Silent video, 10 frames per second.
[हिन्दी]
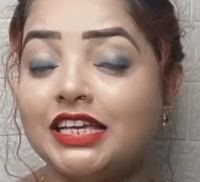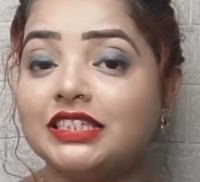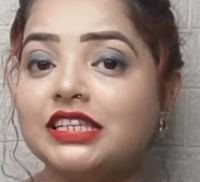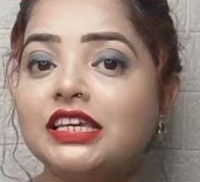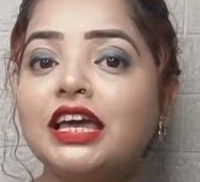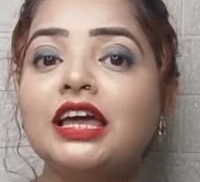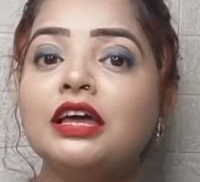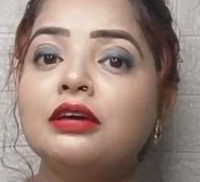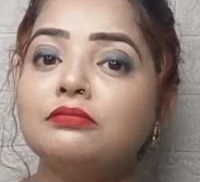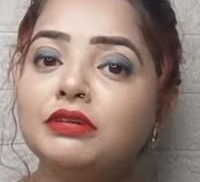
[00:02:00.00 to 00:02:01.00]
है इसलिए
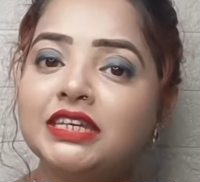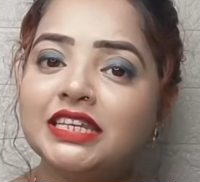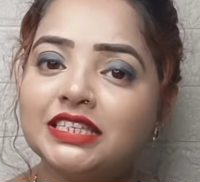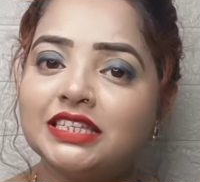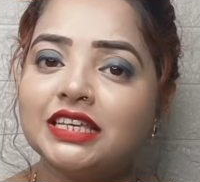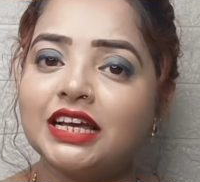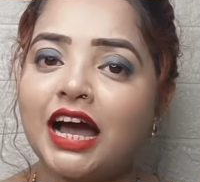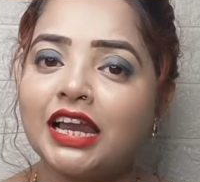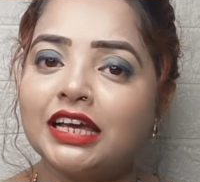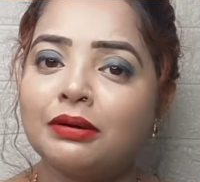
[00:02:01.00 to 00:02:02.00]
मीठी चीज़ें
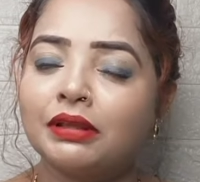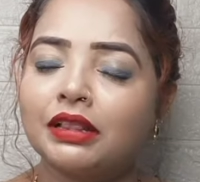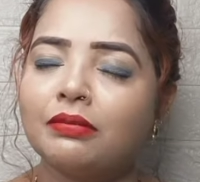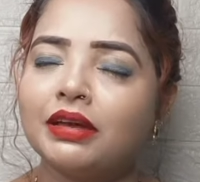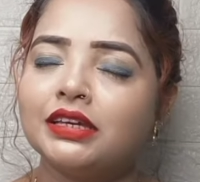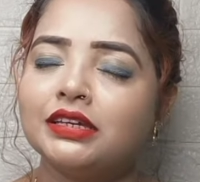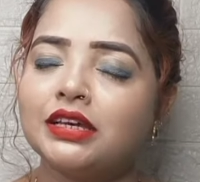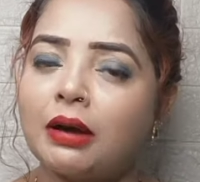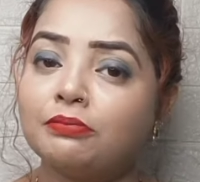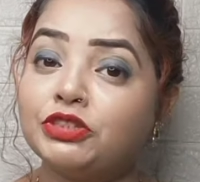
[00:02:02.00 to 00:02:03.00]
खाने का मतलब है
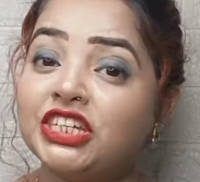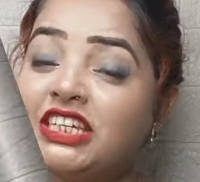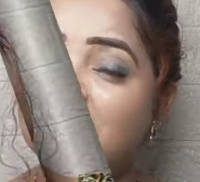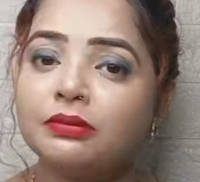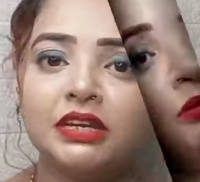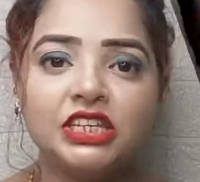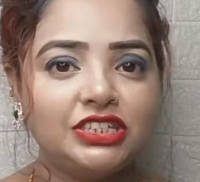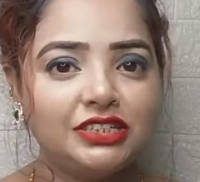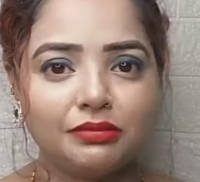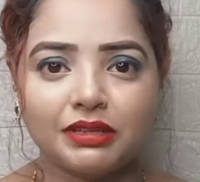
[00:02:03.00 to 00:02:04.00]
कि आप चीनी से बनी
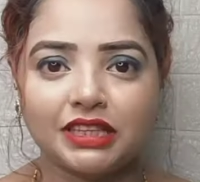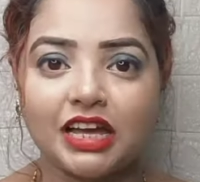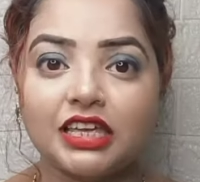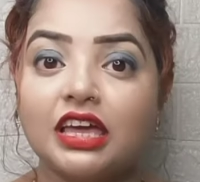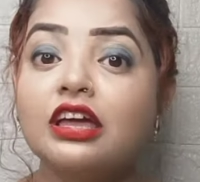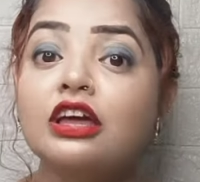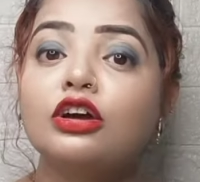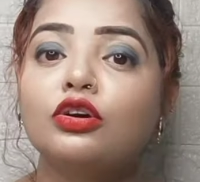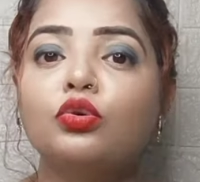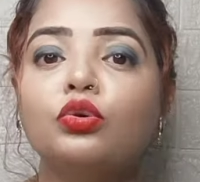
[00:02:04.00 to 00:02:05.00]
चीज़ें मत खाइए
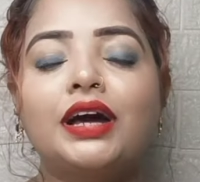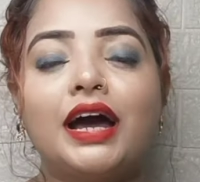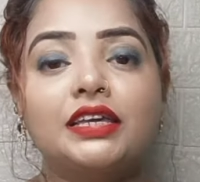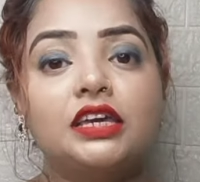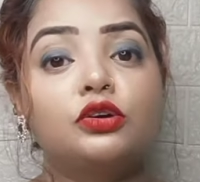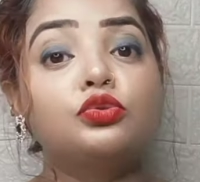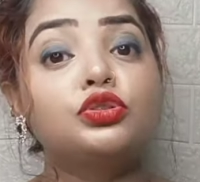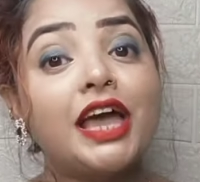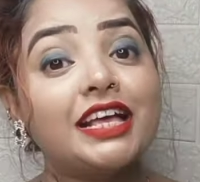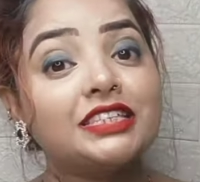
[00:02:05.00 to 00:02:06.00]
गुड़ खाइए
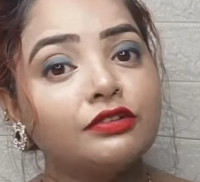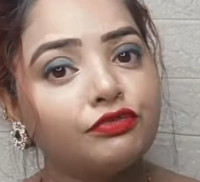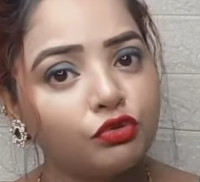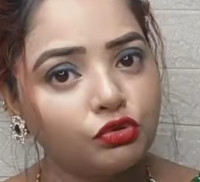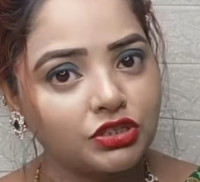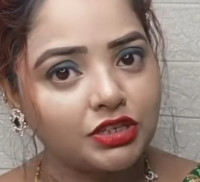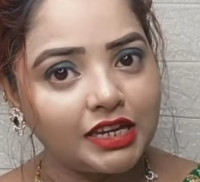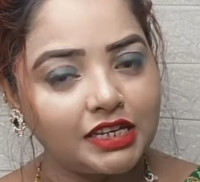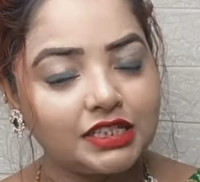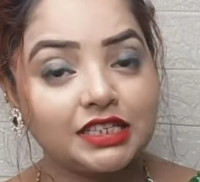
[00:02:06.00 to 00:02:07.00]
कुछ ऐसे फ्रूट्स
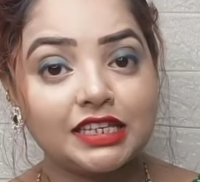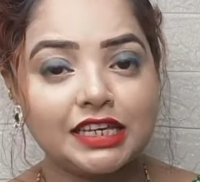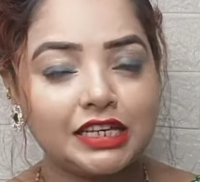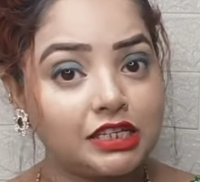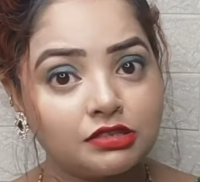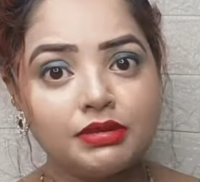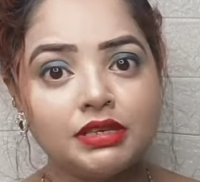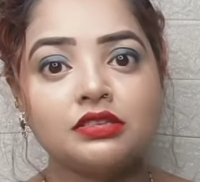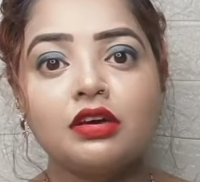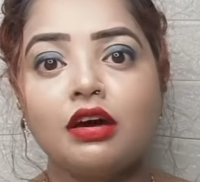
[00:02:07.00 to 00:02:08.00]
खाइए जैसे कि
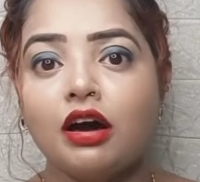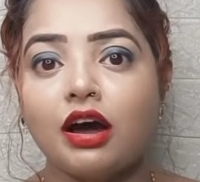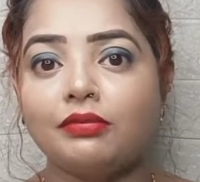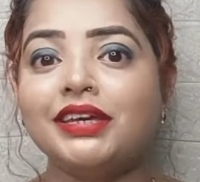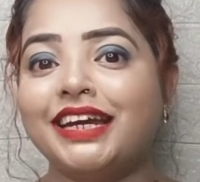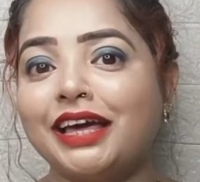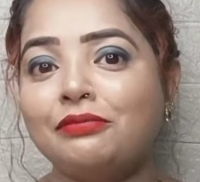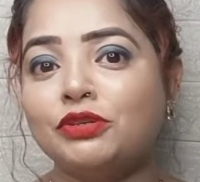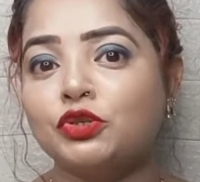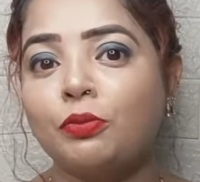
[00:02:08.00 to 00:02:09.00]
किशमिश अभी के
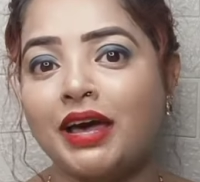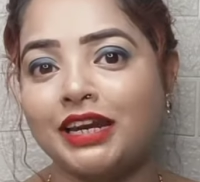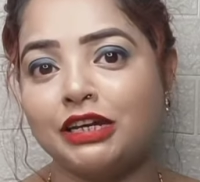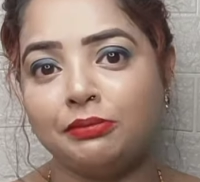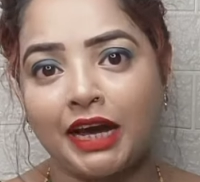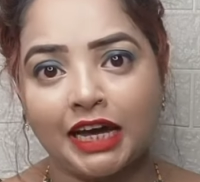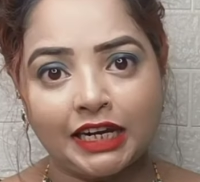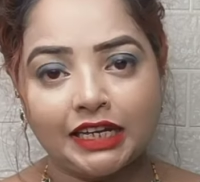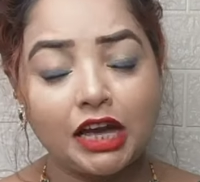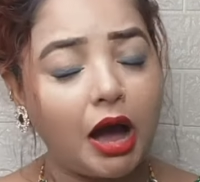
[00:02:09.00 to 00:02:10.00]
टाइम में जो मार्केट में आ
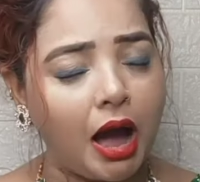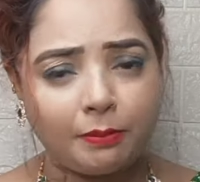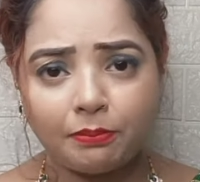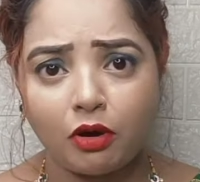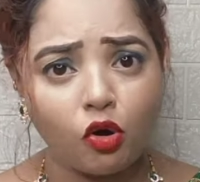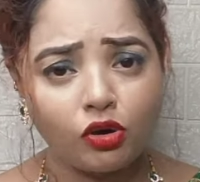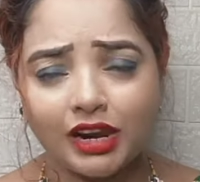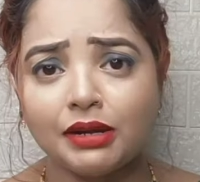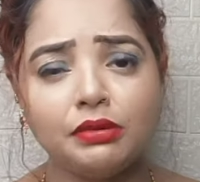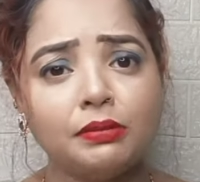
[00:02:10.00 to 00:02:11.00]
रहे हैं या आप
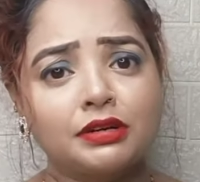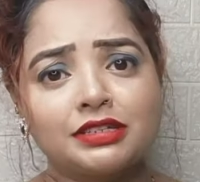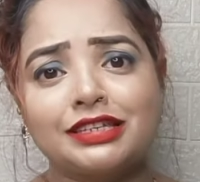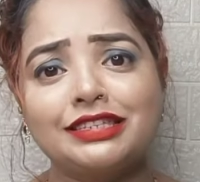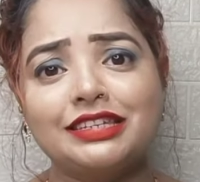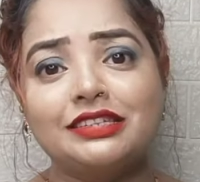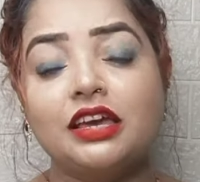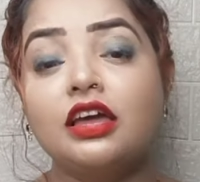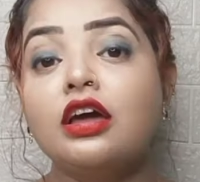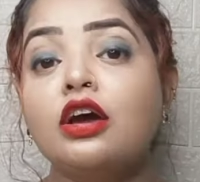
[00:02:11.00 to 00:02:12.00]
ऑनलाइन भी परसेस
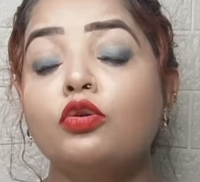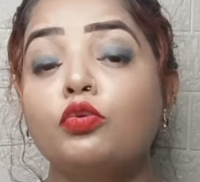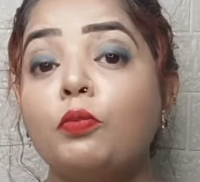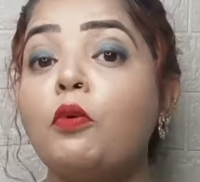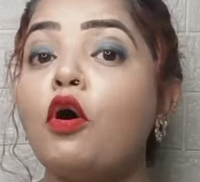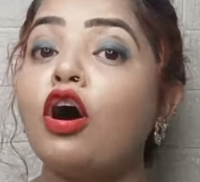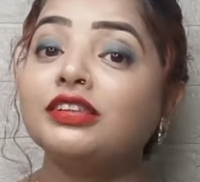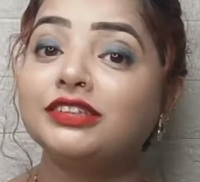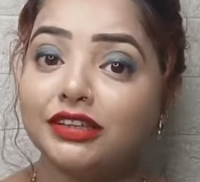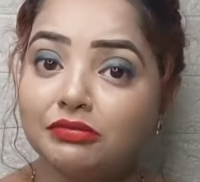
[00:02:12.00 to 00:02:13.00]
कीजिए वो
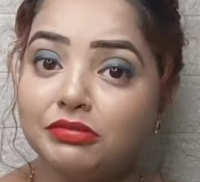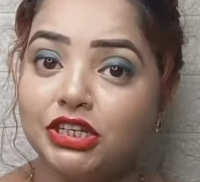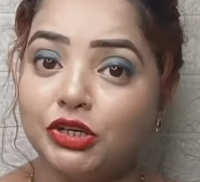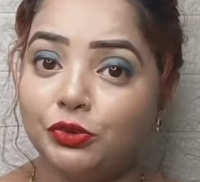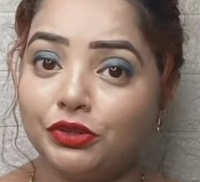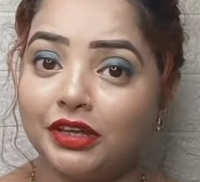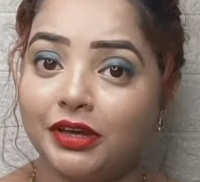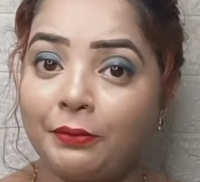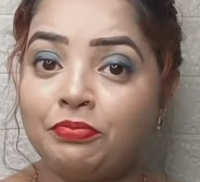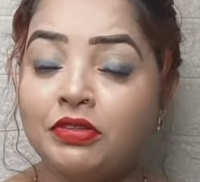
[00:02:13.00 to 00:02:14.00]
बहुत ज़्यादा मीठे होते
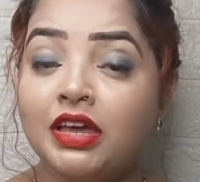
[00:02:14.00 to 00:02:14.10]
हैं